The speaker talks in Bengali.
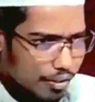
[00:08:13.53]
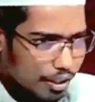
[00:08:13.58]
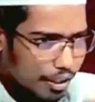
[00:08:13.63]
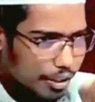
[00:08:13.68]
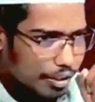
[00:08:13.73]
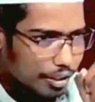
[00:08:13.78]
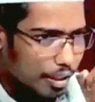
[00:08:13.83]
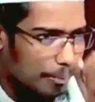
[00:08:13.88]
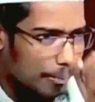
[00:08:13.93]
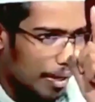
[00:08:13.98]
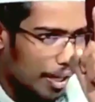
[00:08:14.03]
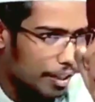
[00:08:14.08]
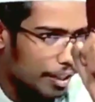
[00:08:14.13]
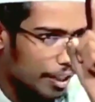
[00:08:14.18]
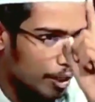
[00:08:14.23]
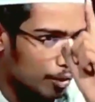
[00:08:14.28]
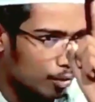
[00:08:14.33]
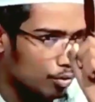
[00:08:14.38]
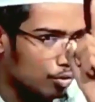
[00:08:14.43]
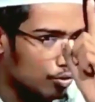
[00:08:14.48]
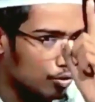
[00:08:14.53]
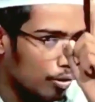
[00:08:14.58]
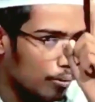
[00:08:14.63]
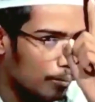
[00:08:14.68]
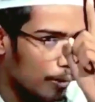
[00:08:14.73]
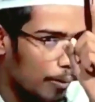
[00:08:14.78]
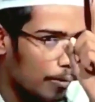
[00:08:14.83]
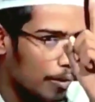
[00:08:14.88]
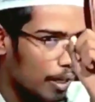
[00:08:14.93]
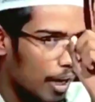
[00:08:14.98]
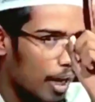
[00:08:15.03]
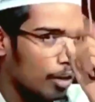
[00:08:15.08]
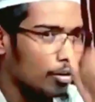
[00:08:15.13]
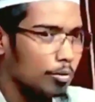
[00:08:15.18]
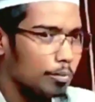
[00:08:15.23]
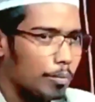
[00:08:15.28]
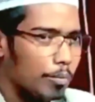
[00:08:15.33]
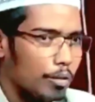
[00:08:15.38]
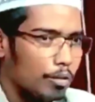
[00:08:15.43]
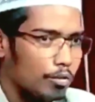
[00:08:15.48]
তিনটা মেয়েকে উত্তম ভাবে
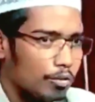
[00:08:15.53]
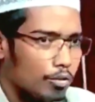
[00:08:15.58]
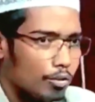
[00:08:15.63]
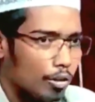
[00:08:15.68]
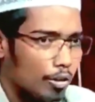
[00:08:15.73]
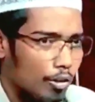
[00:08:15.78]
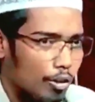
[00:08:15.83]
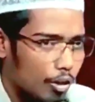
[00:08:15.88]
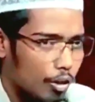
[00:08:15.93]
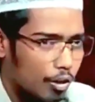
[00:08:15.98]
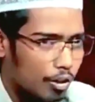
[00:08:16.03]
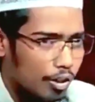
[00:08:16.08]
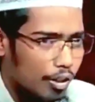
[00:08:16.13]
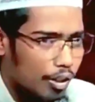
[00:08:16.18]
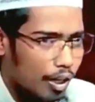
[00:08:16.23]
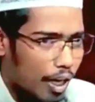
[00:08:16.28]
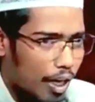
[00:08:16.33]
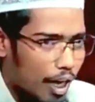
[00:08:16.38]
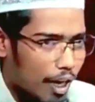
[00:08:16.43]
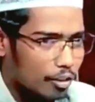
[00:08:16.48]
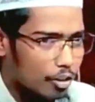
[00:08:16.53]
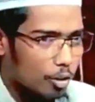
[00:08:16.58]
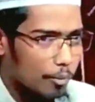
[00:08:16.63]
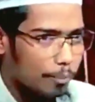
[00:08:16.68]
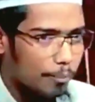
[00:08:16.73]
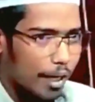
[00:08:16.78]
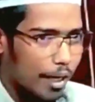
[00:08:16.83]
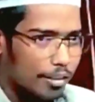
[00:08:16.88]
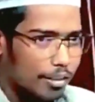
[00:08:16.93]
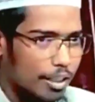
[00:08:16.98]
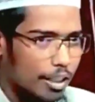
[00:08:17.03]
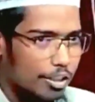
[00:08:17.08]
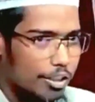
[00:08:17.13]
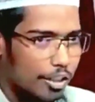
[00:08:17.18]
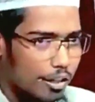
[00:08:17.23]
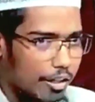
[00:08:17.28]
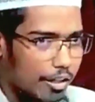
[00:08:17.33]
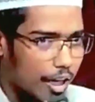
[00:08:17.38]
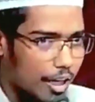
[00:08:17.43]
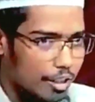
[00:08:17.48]
লালন পালন করলো আদব কায়দা
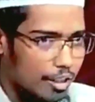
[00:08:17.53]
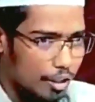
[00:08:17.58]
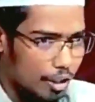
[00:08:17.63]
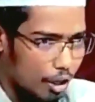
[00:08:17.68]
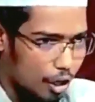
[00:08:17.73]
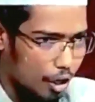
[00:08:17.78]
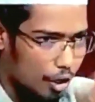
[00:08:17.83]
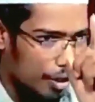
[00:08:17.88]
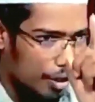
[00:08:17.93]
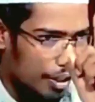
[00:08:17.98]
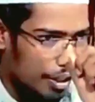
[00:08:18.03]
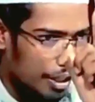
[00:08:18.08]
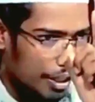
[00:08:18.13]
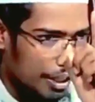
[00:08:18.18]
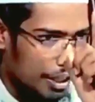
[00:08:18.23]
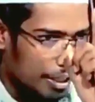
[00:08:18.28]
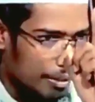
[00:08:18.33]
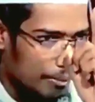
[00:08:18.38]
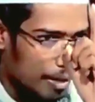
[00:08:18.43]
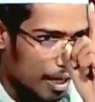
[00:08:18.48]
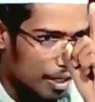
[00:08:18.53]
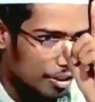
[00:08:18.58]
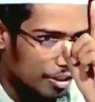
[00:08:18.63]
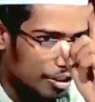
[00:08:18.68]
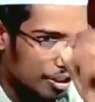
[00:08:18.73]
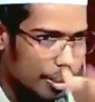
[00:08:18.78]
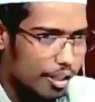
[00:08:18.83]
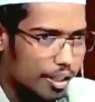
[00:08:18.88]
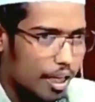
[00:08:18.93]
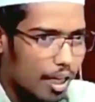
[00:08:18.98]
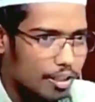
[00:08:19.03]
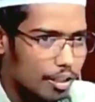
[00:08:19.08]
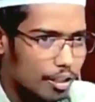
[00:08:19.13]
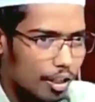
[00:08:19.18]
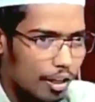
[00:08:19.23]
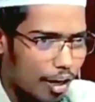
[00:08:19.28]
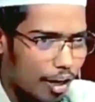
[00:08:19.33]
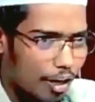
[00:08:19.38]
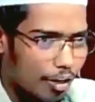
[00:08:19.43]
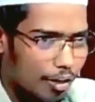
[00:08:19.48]
শিক্ষা দিল ইমান শিক্ষা
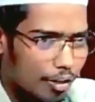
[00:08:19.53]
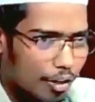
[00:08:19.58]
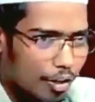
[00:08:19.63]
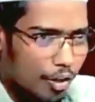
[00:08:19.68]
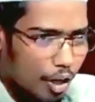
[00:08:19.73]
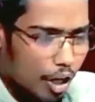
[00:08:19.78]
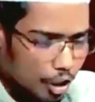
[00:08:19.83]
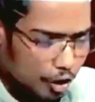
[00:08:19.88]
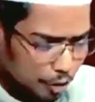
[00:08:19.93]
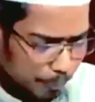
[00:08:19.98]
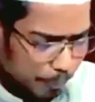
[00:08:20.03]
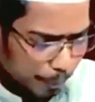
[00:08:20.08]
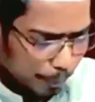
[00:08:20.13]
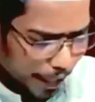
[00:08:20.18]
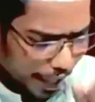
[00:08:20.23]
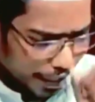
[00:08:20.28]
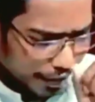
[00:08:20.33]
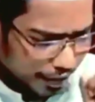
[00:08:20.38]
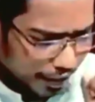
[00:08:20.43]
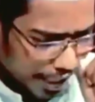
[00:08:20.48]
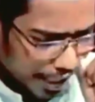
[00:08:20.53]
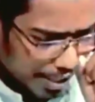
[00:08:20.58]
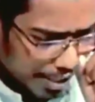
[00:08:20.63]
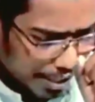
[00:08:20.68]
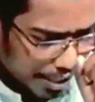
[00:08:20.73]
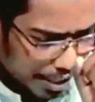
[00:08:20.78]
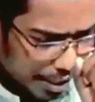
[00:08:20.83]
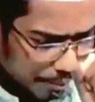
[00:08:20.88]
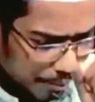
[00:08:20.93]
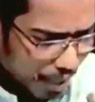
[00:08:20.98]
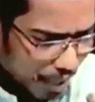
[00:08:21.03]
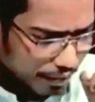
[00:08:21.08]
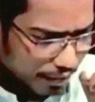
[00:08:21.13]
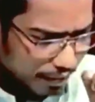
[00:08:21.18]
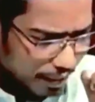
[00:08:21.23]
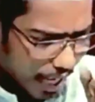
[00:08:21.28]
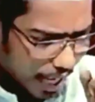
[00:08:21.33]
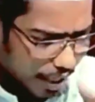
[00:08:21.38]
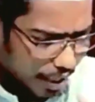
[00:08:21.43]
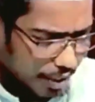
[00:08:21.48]
দিল অতঃপর একটা
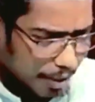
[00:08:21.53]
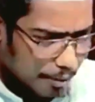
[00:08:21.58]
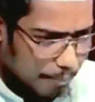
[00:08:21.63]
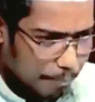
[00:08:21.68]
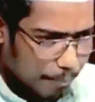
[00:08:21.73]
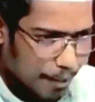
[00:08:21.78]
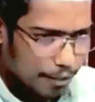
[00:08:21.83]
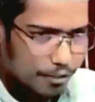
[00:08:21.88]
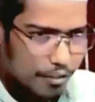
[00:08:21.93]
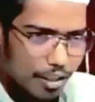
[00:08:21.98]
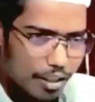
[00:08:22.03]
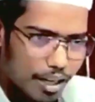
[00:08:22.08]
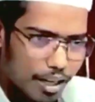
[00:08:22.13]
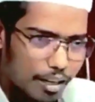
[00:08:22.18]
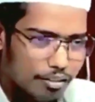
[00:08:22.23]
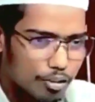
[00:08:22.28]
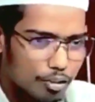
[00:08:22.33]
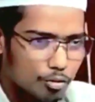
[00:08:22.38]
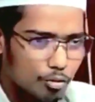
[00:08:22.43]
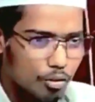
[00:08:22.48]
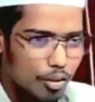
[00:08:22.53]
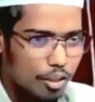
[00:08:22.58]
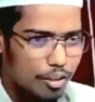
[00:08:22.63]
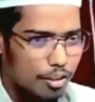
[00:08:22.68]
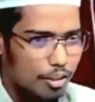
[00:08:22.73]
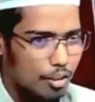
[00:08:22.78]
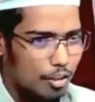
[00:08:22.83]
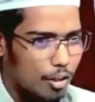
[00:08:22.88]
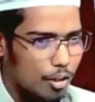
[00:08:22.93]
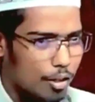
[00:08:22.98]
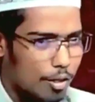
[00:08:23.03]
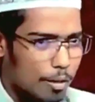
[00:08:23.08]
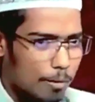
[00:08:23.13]
ইমানদার পাত্রের হাতে তুলে দিল